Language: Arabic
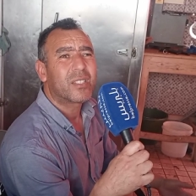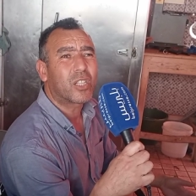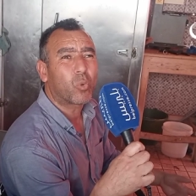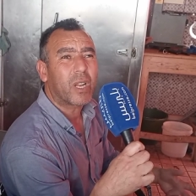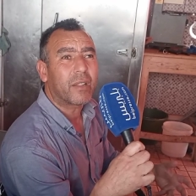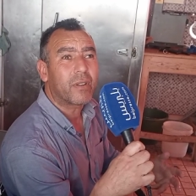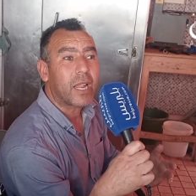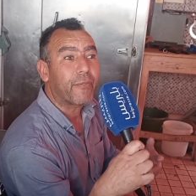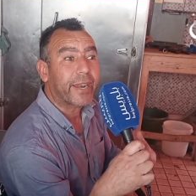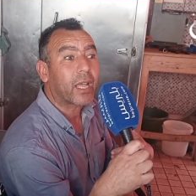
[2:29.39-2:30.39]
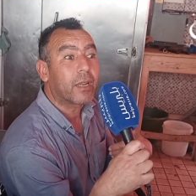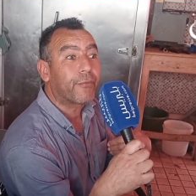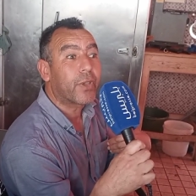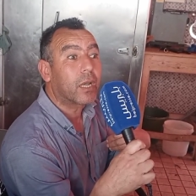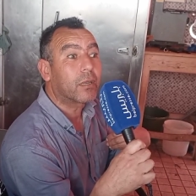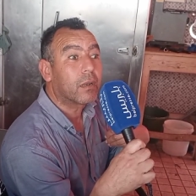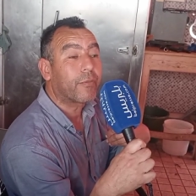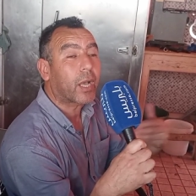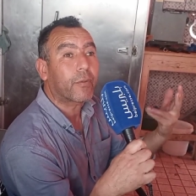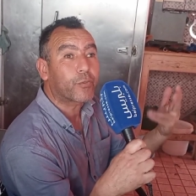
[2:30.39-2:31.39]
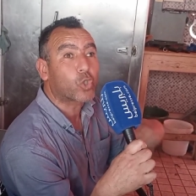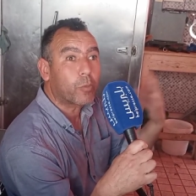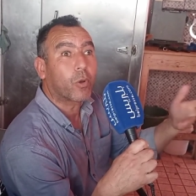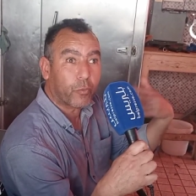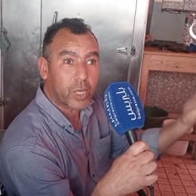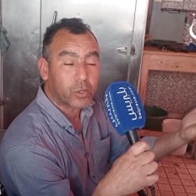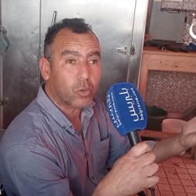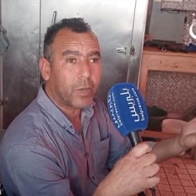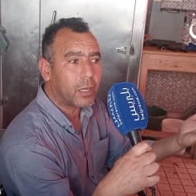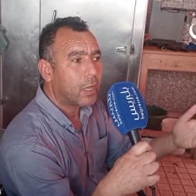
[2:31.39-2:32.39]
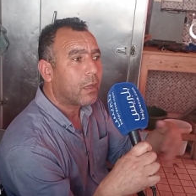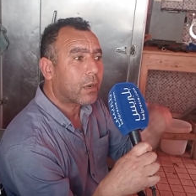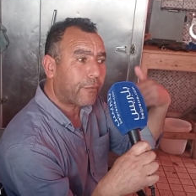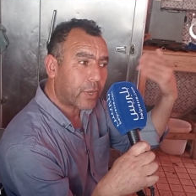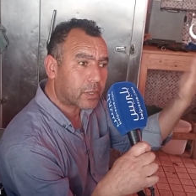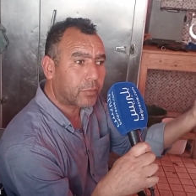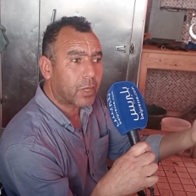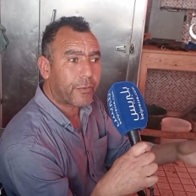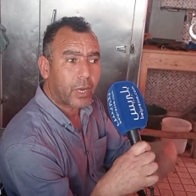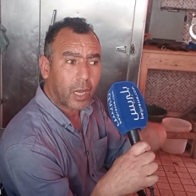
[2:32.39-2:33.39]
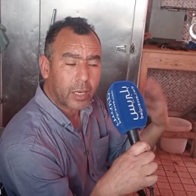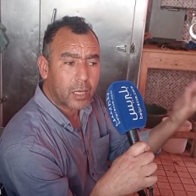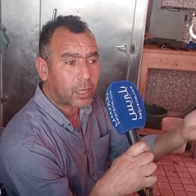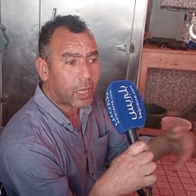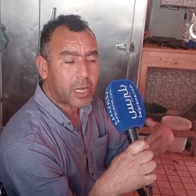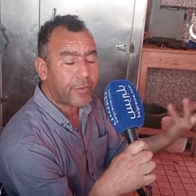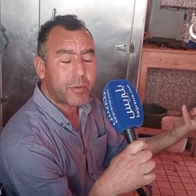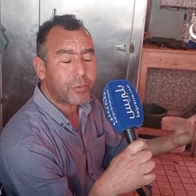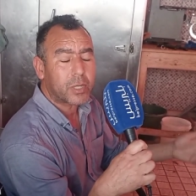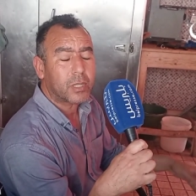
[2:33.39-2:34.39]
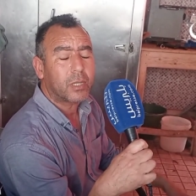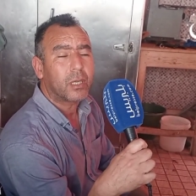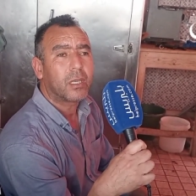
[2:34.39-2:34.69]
الدول الافارقه اللي فيها الفقر في الصومال وفيها الصومال راه فيها تبدل فيها الاغنياء الاغنياء فيما مشيتي